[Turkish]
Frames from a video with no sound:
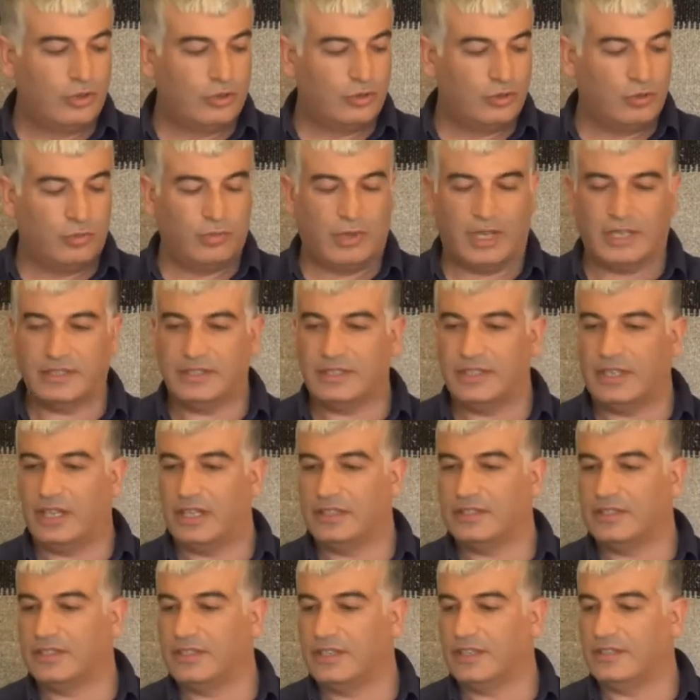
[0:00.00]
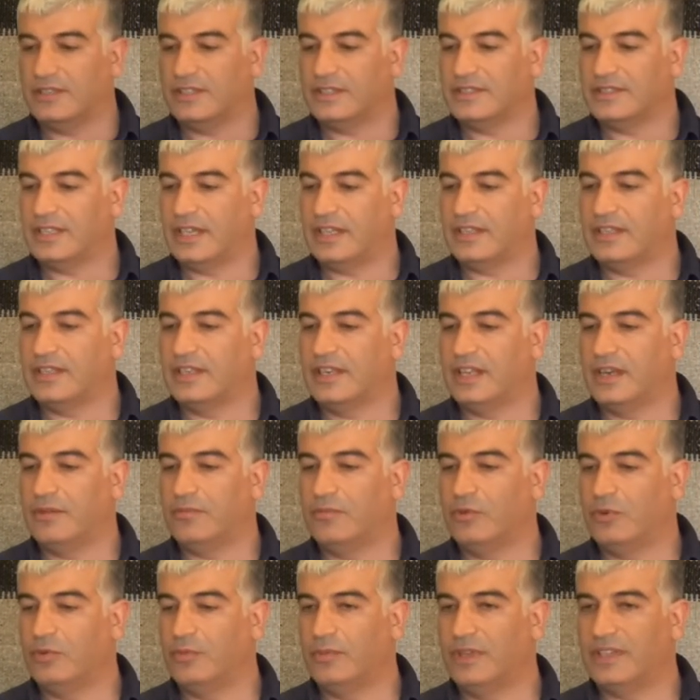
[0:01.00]
Tüm Aydın halkına da
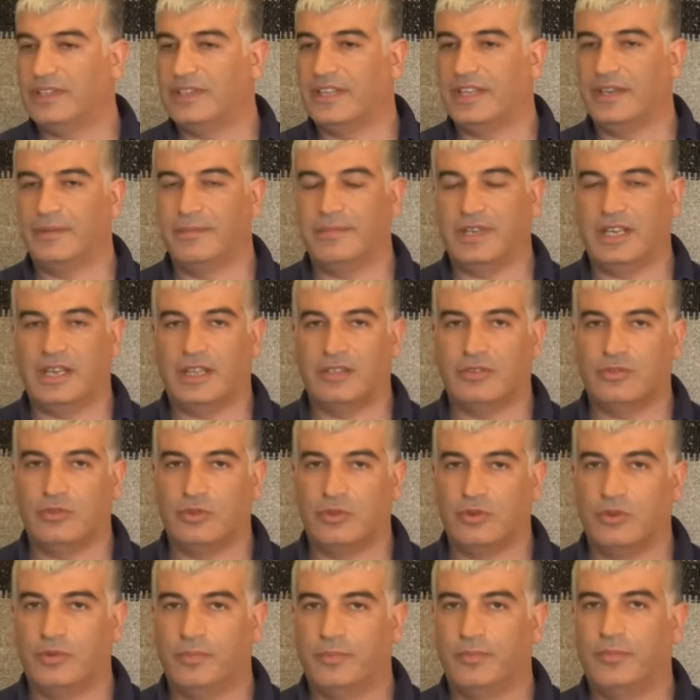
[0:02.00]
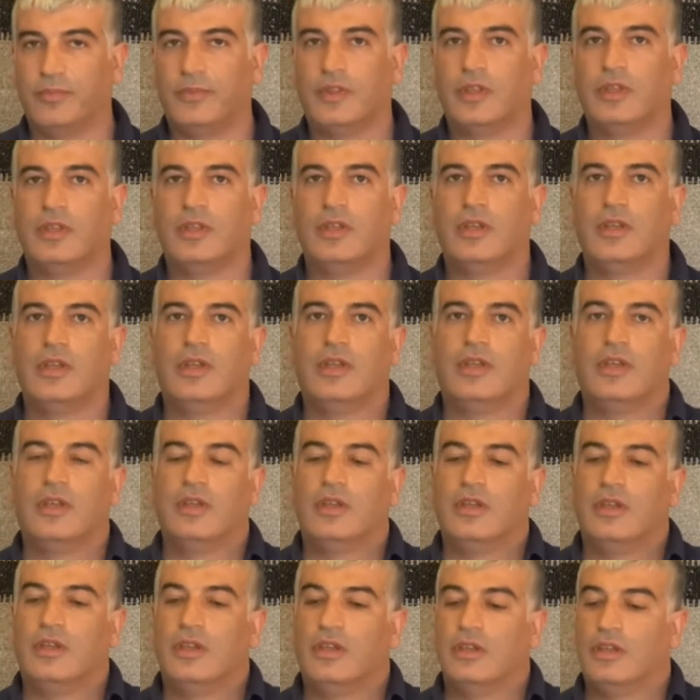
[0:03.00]
saygılarımı, hürmetlerimi iletiyorum.
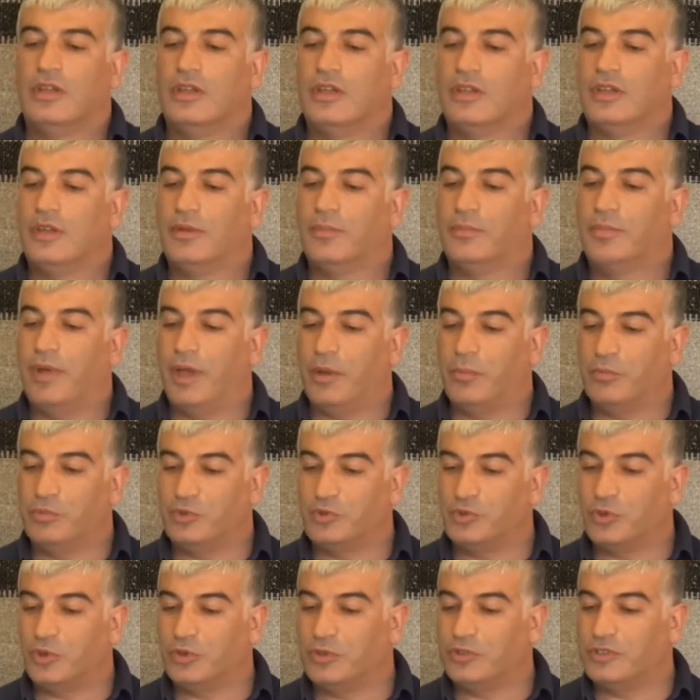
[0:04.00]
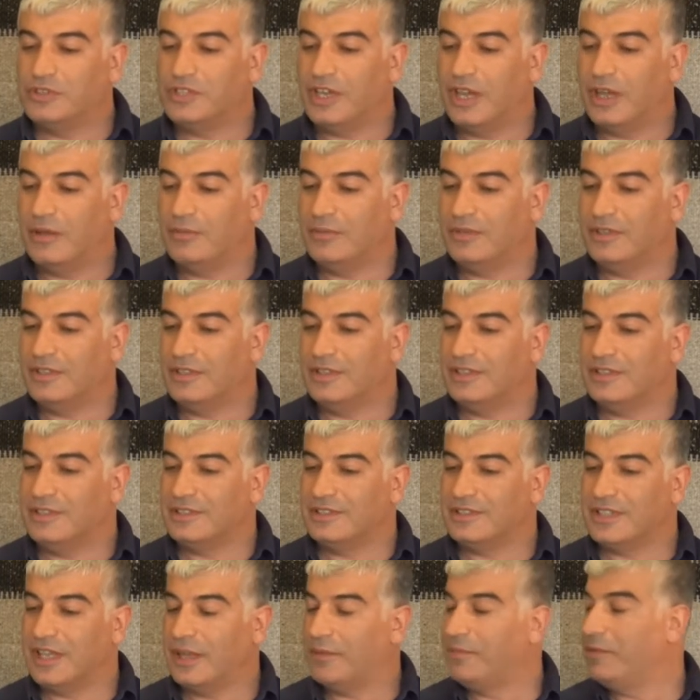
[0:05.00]
Ee, ben bu sorunun cevabını
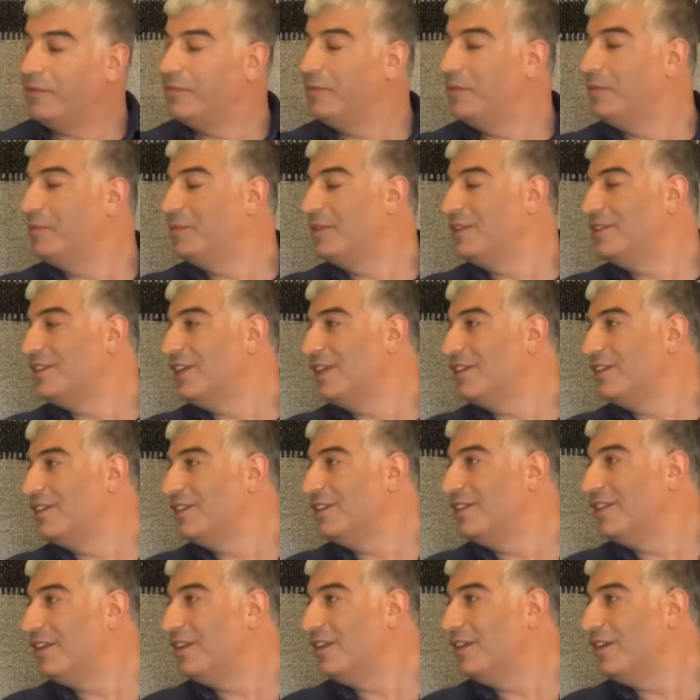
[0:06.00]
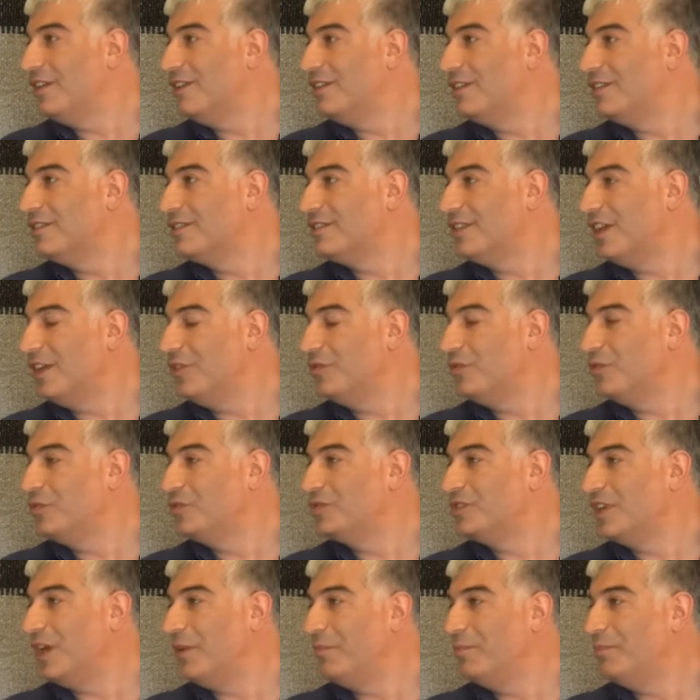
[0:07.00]
samimi bir şekilde Sayın
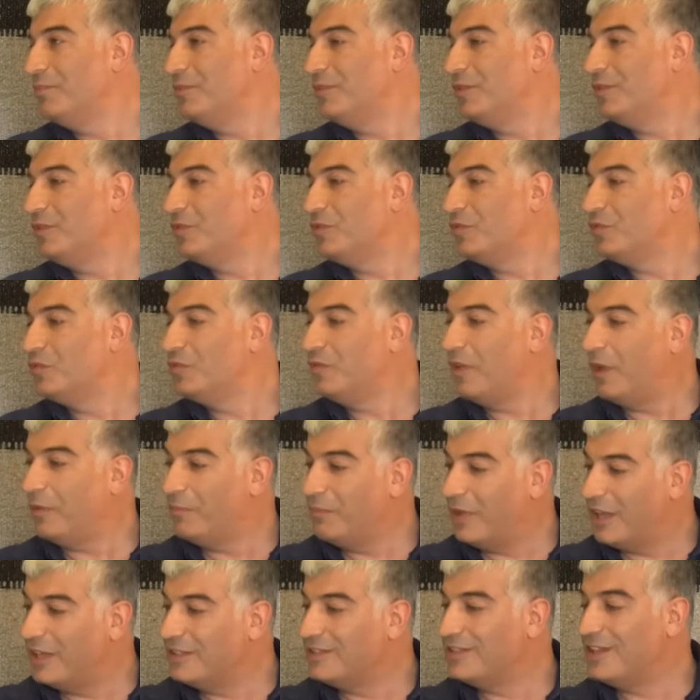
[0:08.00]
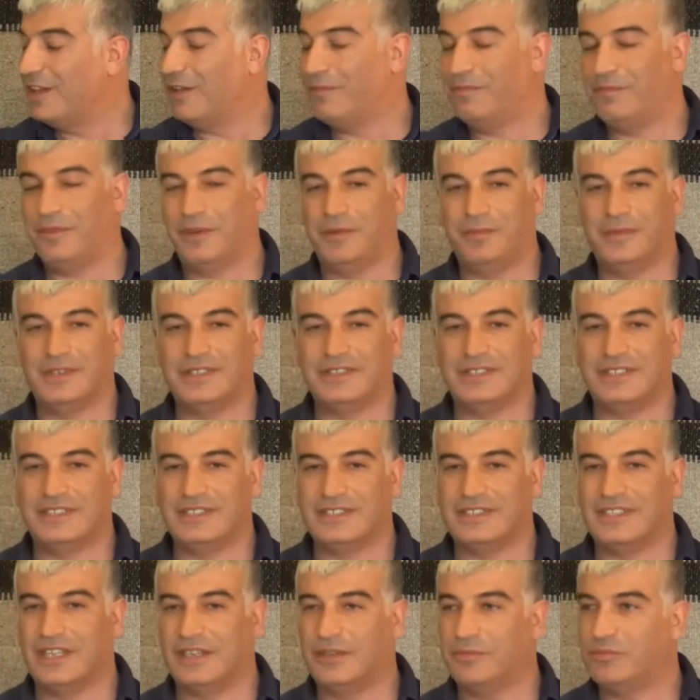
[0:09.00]
Hocam Tabii. Güven cevap vermesini
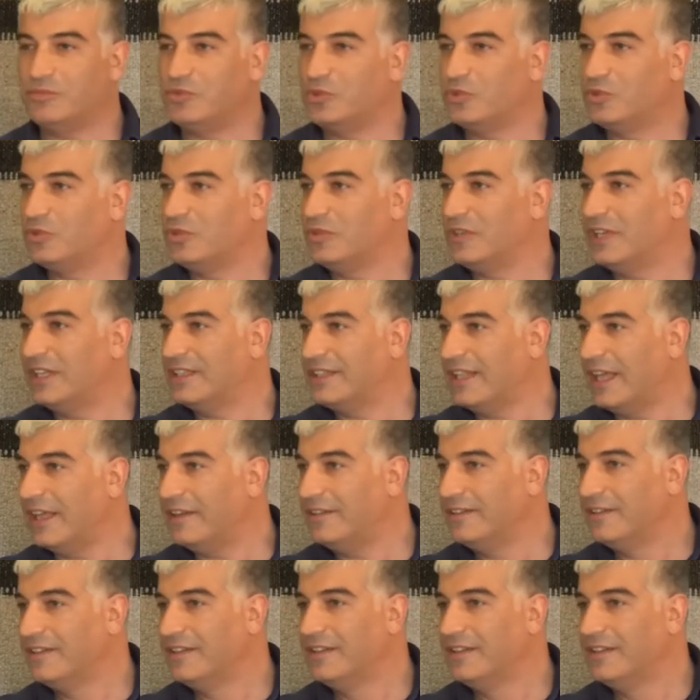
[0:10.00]
isterim. Çünkü neden?